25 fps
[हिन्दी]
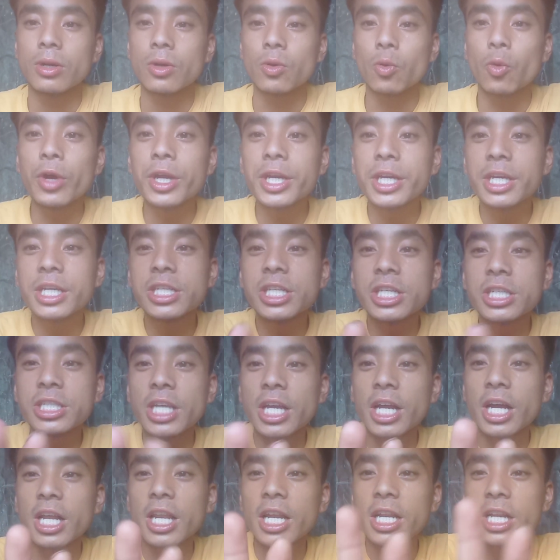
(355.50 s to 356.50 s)
कोई किसी
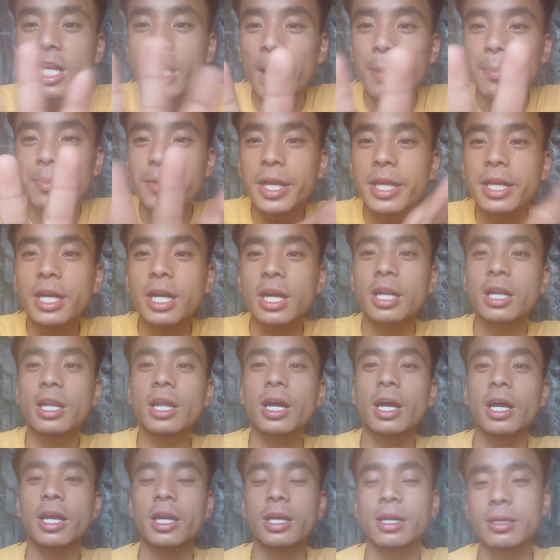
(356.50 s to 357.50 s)
से गलत काम नहीं करना
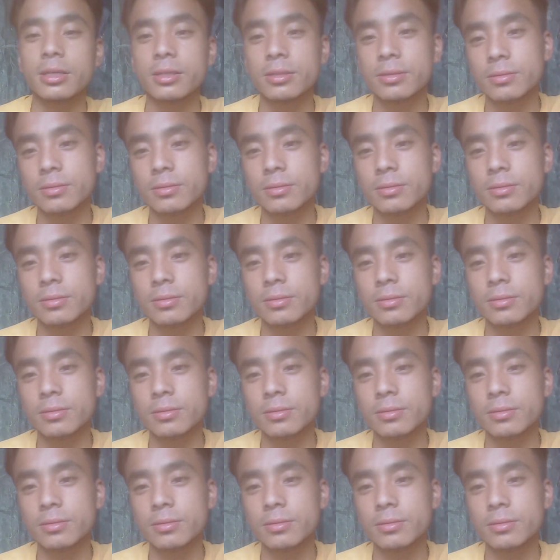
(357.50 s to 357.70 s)
है